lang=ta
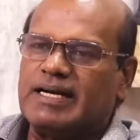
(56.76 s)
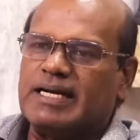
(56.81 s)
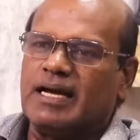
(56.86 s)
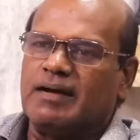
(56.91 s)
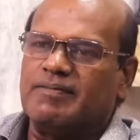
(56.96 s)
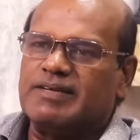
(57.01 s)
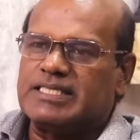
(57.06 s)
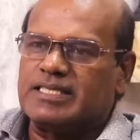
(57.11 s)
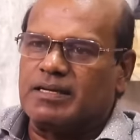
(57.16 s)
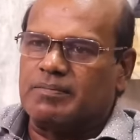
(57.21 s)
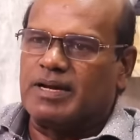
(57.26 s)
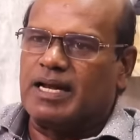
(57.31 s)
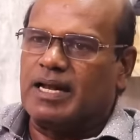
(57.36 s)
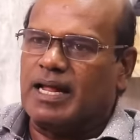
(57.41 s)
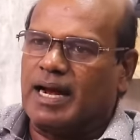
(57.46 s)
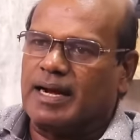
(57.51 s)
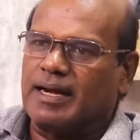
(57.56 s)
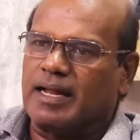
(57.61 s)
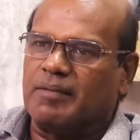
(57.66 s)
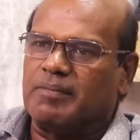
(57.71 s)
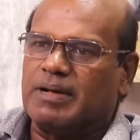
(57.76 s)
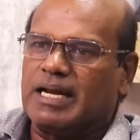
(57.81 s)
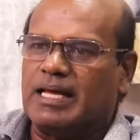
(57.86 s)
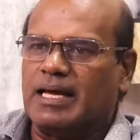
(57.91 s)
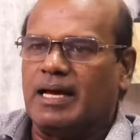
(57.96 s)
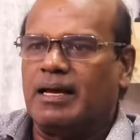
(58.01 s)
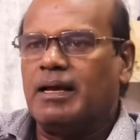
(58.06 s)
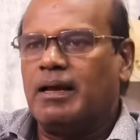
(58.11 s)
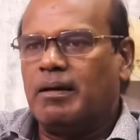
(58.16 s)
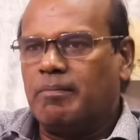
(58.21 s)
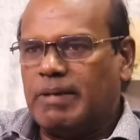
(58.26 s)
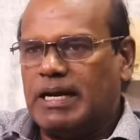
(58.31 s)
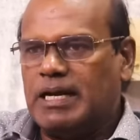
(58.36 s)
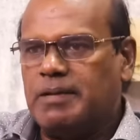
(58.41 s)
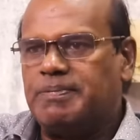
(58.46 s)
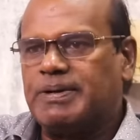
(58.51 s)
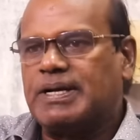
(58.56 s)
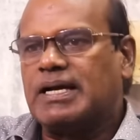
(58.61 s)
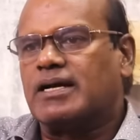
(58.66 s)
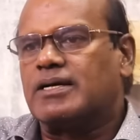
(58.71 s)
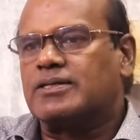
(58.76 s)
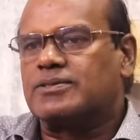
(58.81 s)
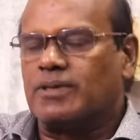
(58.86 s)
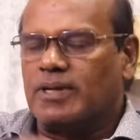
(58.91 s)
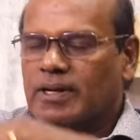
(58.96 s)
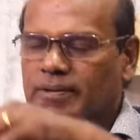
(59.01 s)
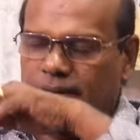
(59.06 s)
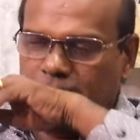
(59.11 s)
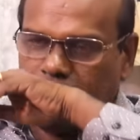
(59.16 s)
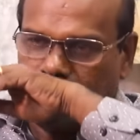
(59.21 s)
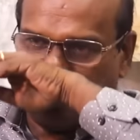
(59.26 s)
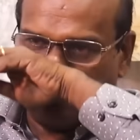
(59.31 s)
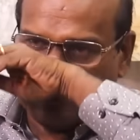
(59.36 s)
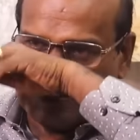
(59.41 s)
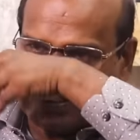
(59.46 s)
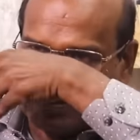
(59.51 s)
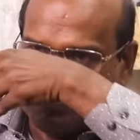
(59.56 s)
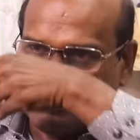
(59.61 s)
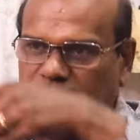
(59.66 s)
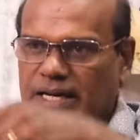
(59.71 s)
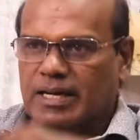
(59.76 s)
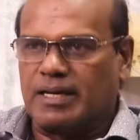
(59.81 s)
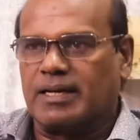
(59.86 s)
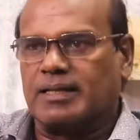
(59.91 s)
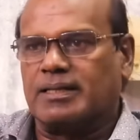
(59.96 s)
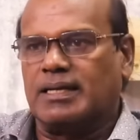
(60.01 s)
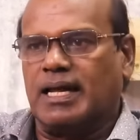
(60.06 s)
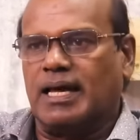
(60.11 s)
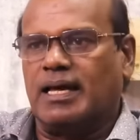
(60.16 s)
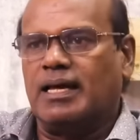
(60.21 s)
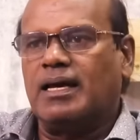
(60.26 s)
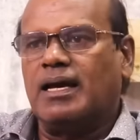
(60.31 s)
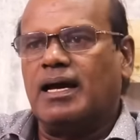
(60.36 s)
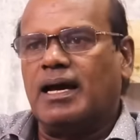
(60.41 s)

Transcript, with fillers: வேண்டிய அவசியம் இல்லை அண்ணாமலையை மன்னிப்பு கேட்க சொல்ல வேண்டிய அவசியம் இல்லைங்கிறதுல